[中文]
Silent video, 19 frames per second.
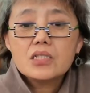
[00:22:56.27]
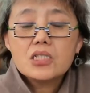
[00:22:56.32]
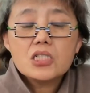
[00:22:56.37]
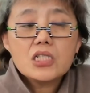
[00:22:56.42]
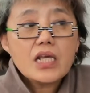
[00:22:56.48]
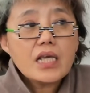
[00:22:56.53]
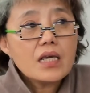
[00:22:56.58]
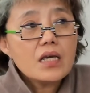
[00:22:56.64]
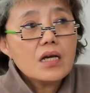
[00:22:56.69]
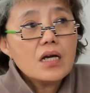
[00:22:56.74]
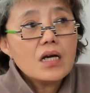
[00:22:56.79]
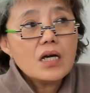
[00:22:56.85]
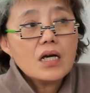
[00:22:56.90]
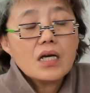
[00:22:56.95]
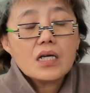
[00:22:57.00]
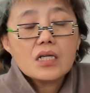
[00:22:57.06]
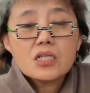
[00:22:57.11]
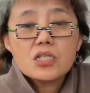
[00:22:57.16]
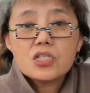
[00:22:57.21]
这
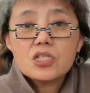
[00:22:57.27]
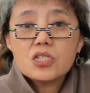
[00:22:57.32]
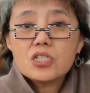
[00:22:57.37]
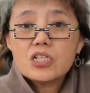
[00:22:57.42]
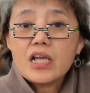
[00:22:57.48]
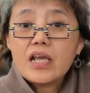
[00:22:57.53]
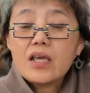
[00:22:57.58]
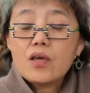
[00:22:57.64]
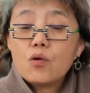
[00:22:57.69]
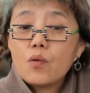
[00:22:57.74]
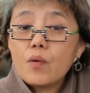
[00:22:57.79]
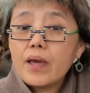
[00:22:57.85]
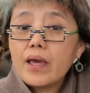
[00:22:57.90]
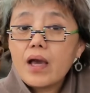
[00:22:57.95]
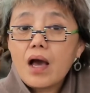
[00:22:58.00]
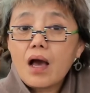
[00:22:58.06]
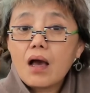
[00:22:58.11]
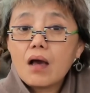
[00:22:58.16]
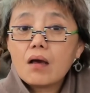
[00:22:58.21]
个这回
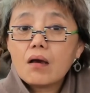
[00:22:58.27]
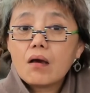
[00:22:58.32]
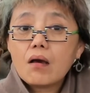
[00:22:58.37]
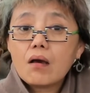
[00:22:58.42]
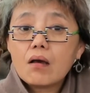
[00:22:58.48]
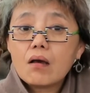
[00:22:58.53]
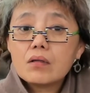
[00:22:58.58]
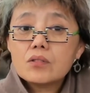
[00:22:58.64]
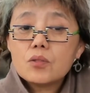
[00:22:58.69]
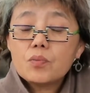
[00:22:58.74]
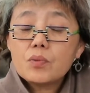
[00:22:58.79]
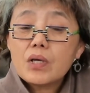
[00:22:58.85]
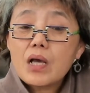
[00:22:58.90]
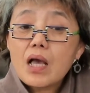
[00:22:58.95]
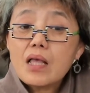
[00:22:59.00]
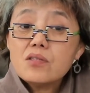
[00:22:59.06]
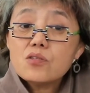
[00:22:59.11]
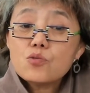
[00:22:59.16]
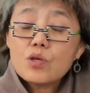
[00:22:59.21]
啊，这
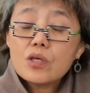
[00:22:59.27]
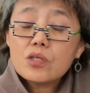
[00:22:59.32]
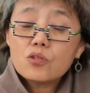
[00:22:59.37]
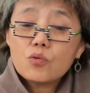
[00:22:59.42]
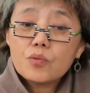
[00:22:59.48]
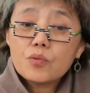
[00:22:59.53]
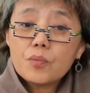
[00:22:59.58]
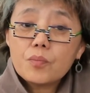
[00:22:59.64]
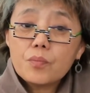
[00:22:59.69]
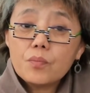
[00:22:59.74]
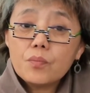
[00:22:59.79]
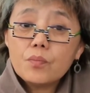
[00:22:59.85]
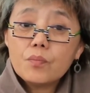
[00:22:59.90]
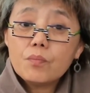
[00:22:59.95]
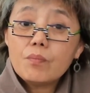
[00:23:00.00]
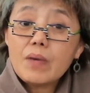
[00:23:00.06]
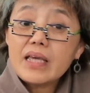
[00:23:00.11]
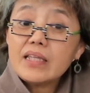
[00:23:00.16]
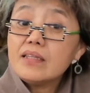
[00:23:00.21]
干脆就。
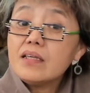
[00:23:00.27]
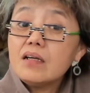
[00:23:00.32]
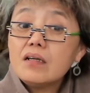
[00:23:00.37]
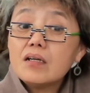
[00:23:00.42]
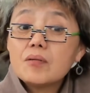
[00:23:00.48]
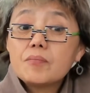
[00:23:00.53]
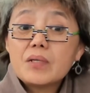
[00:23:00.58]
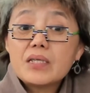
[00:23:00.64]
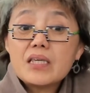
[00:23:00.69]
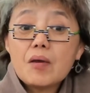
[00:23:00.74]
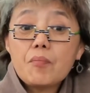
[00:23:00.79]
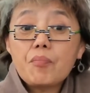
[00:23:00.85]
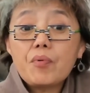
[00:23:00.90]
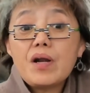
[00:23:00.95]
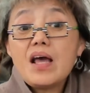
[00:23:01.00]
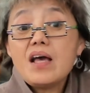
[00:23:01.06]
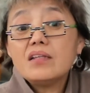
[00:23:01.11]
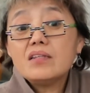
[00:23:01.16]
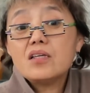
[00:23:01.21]
没地儿了，也不让